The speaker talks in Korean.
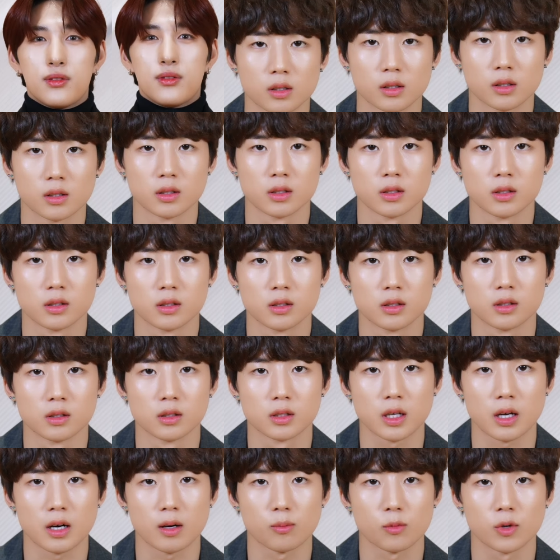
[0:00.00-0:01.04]
그
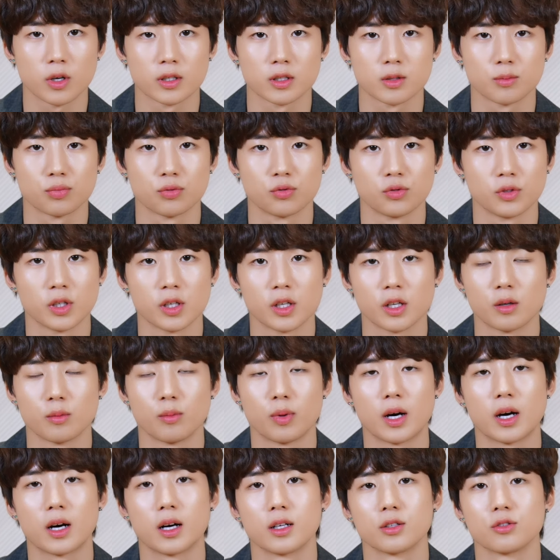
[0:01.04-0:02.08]
사람과 이제 분위기를
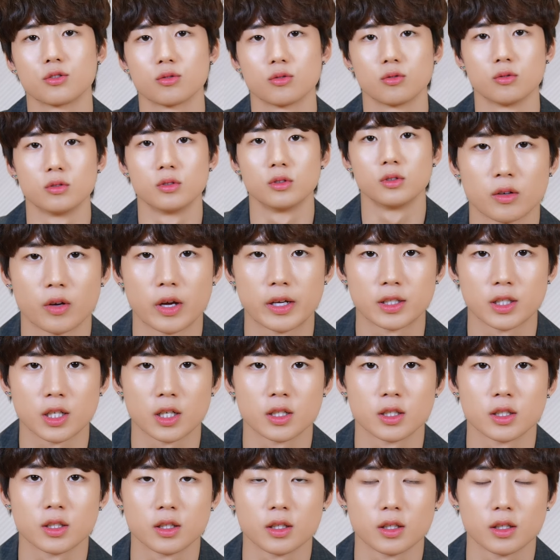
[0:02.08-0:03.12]
봐가지고
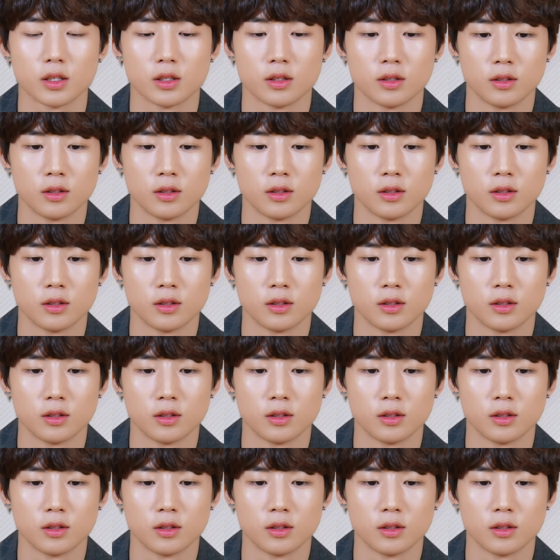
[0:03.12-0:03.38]
괜찮을 때